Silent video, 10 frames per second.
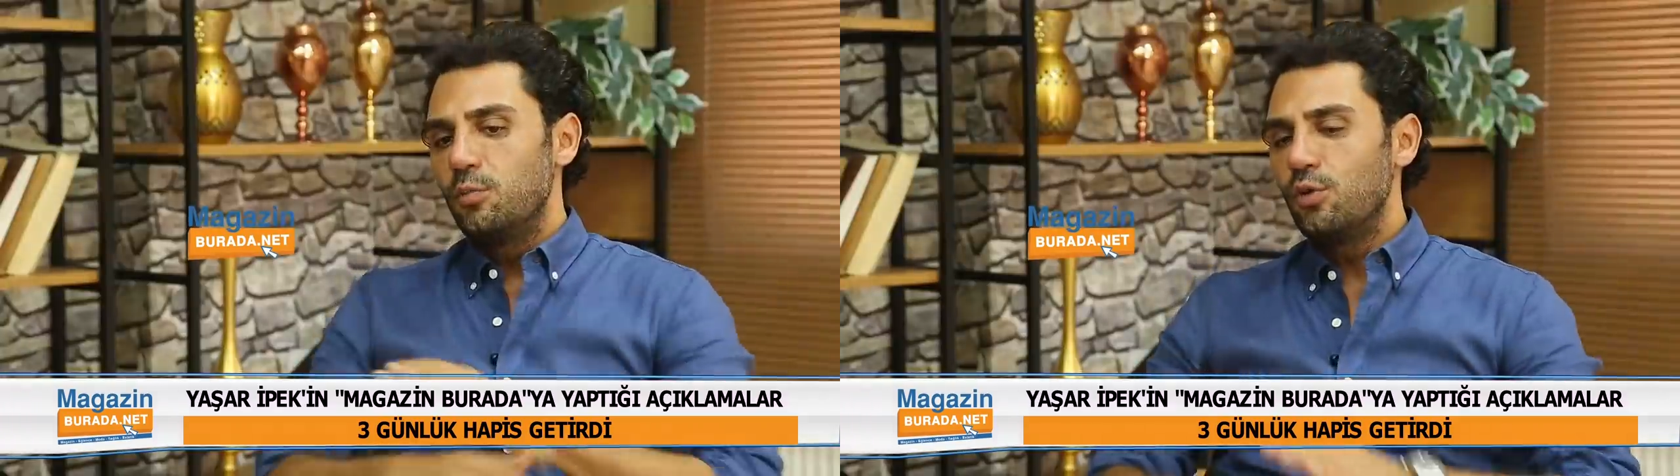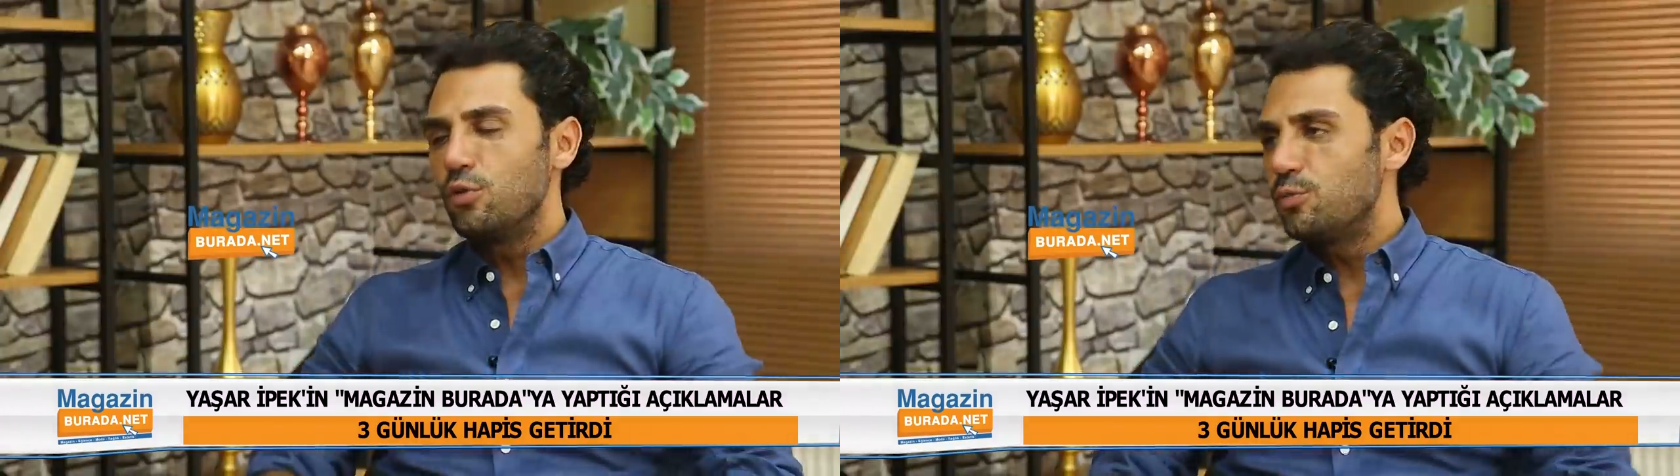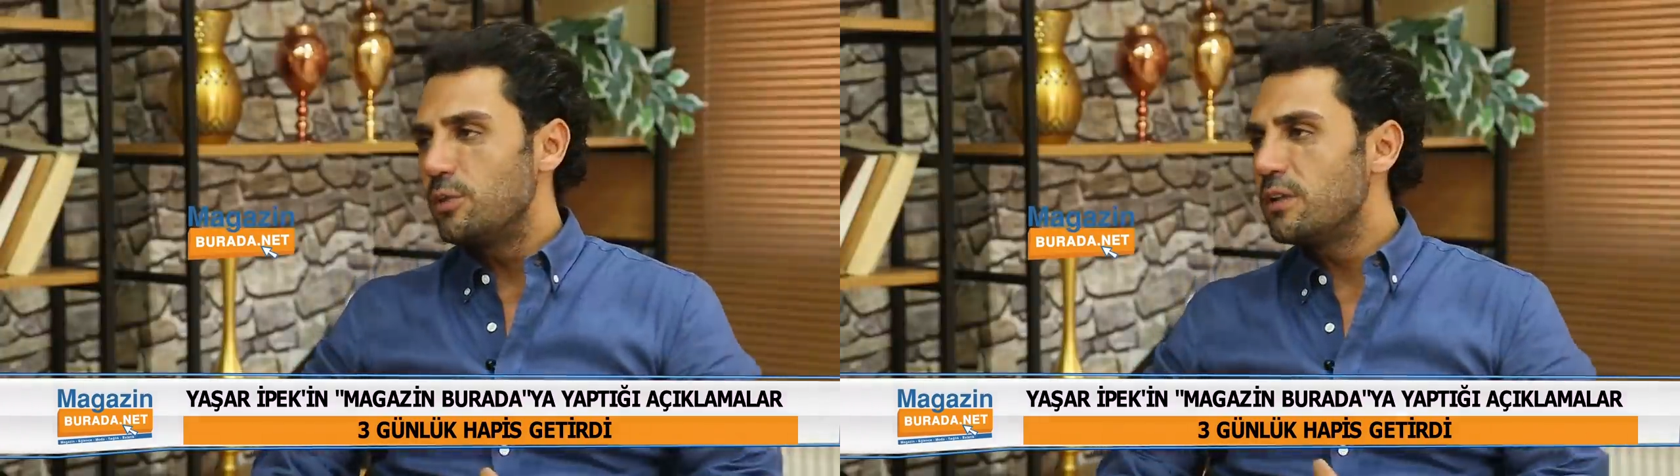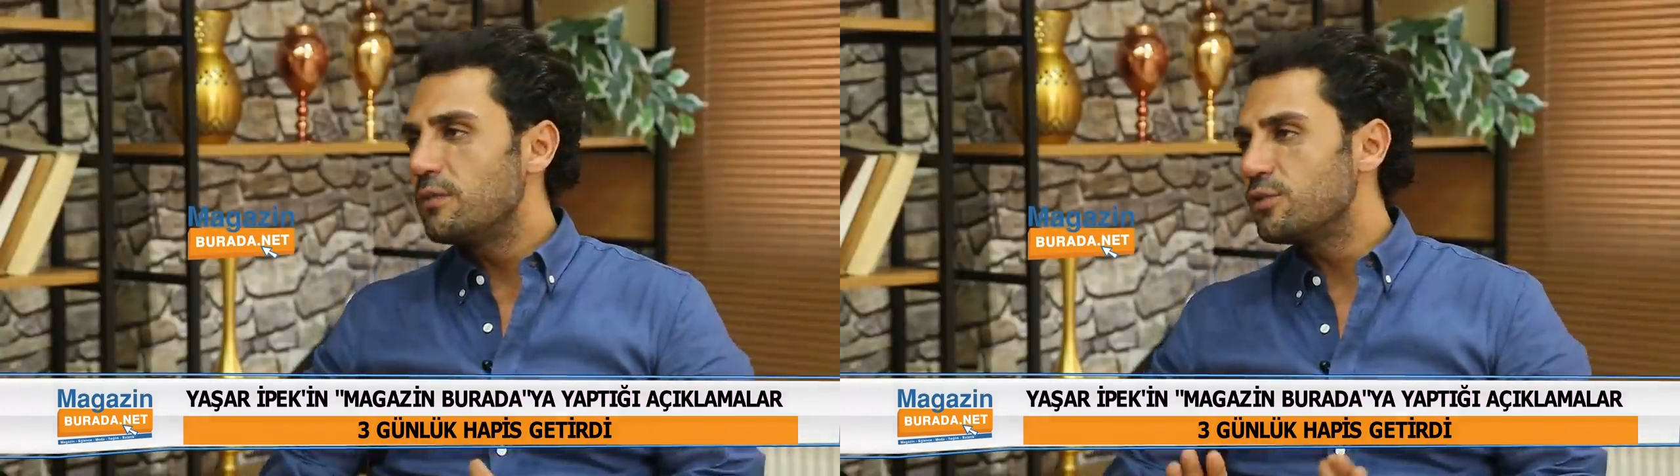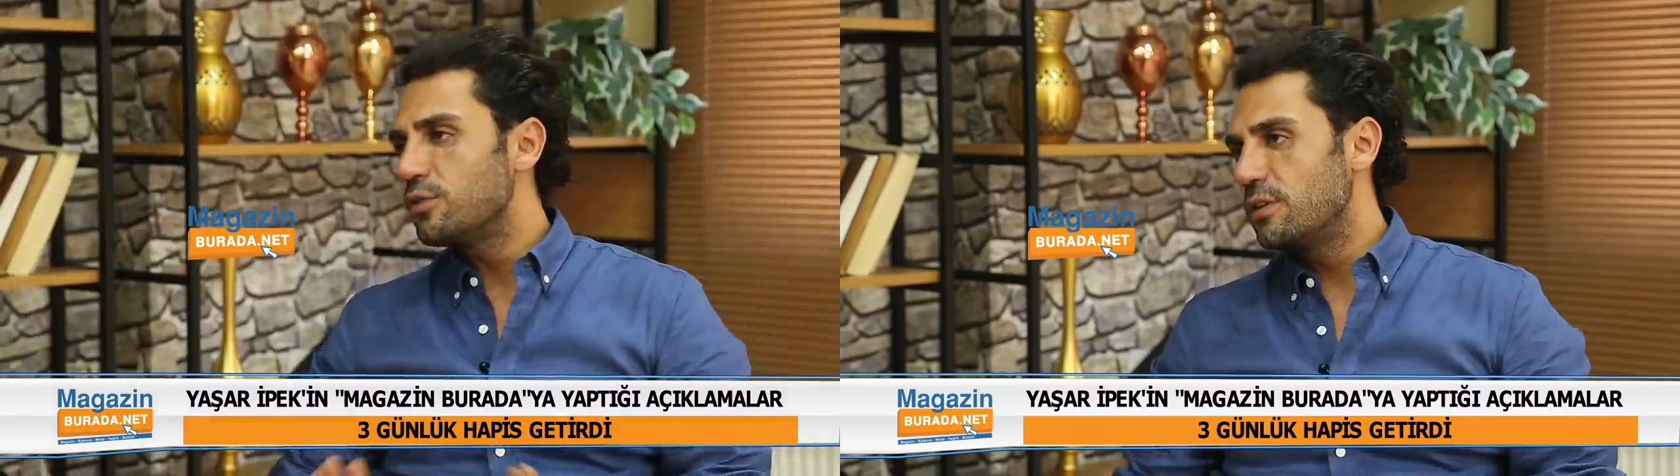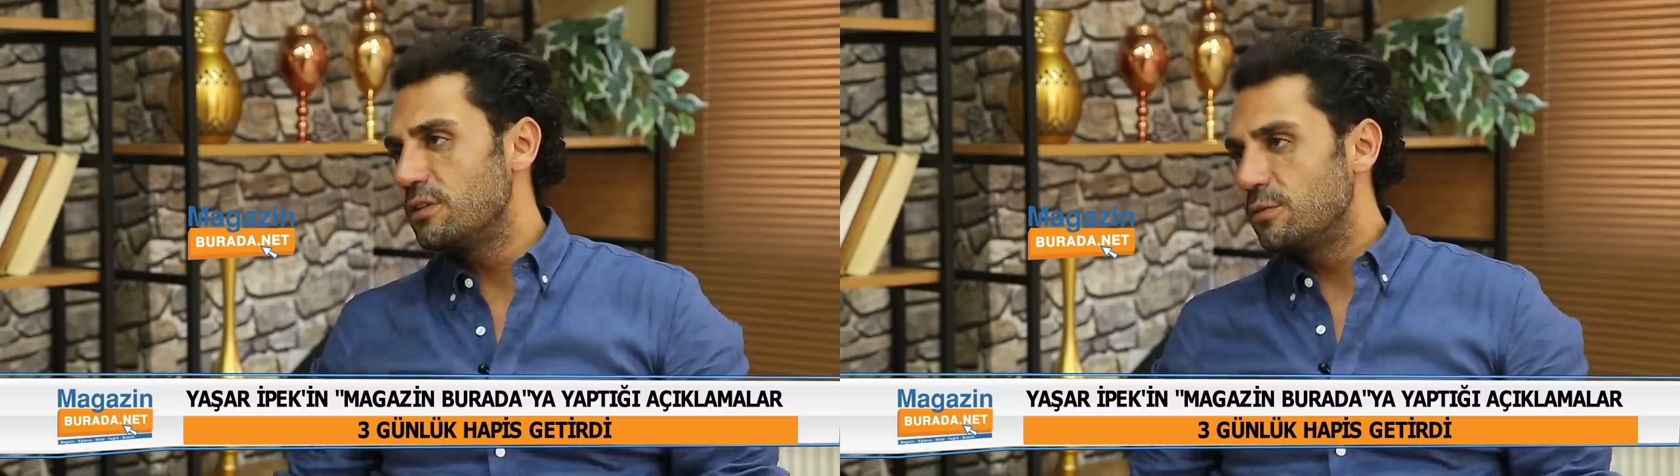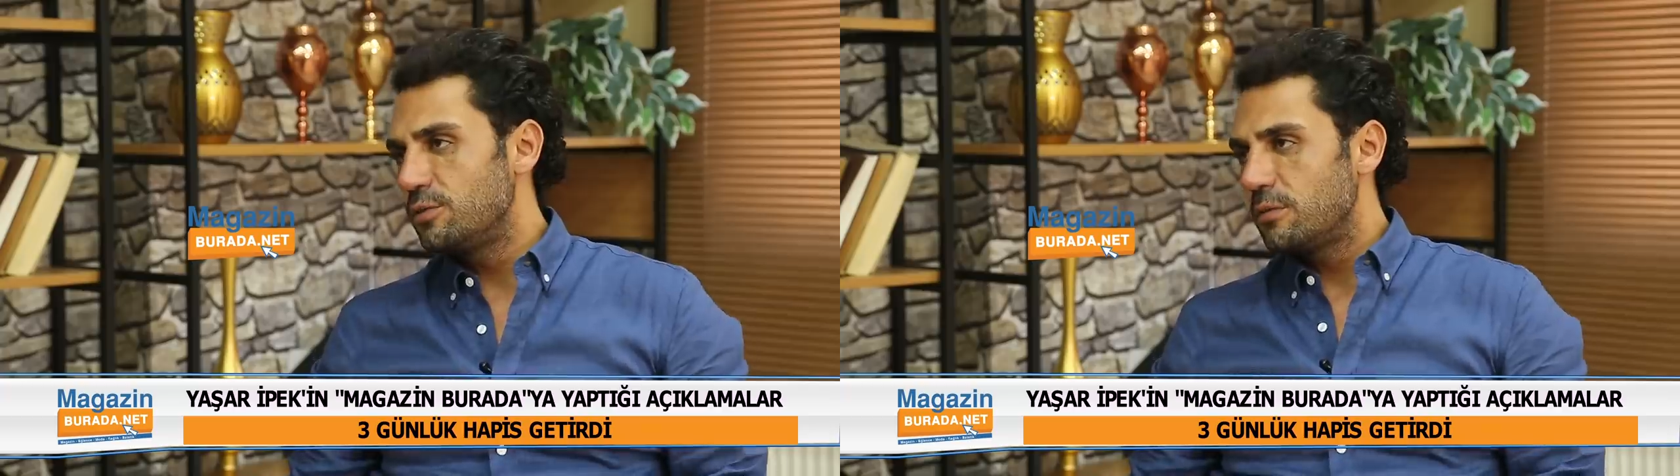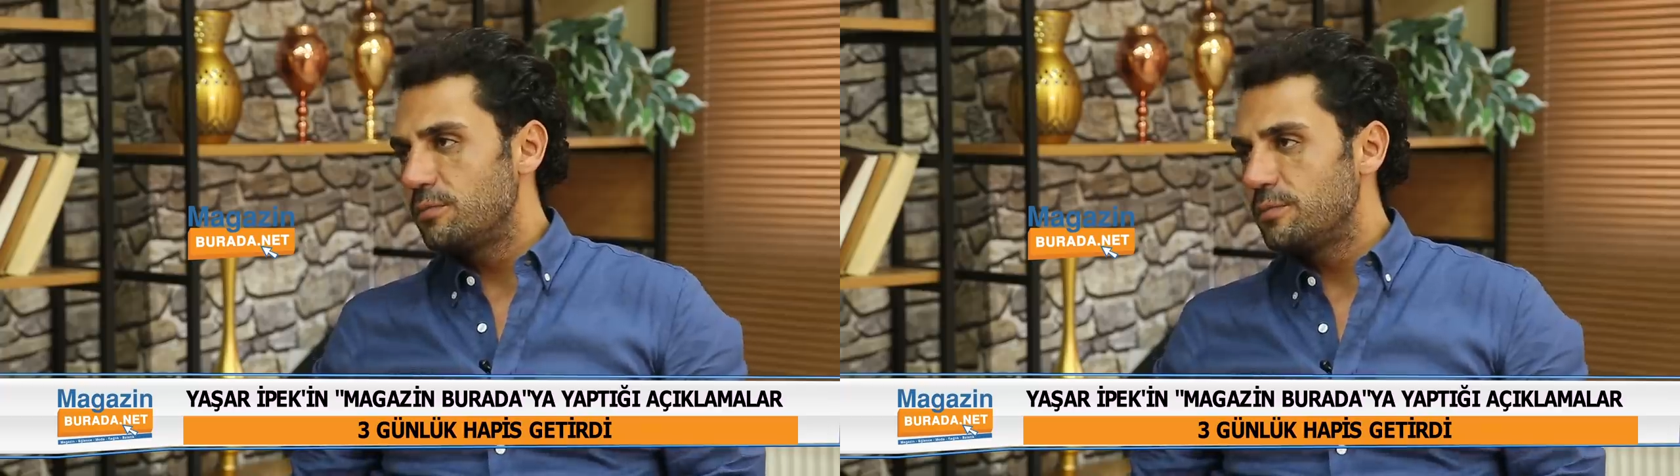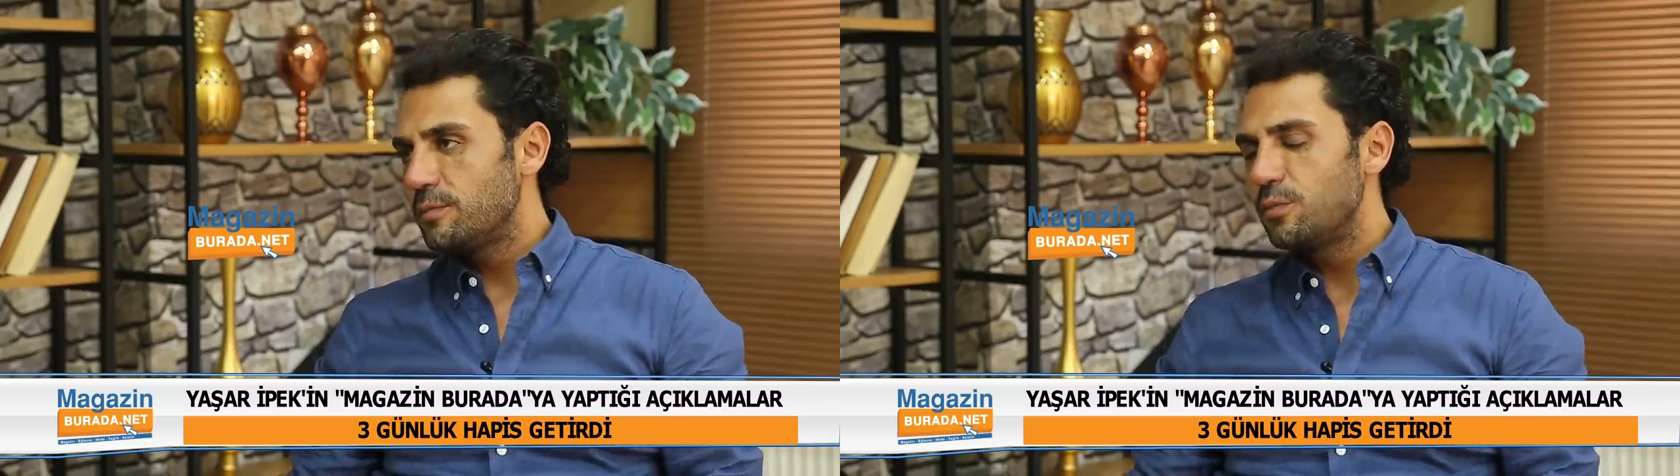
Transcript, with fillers: bu konuşmayı ilk ve son kez yapacağım.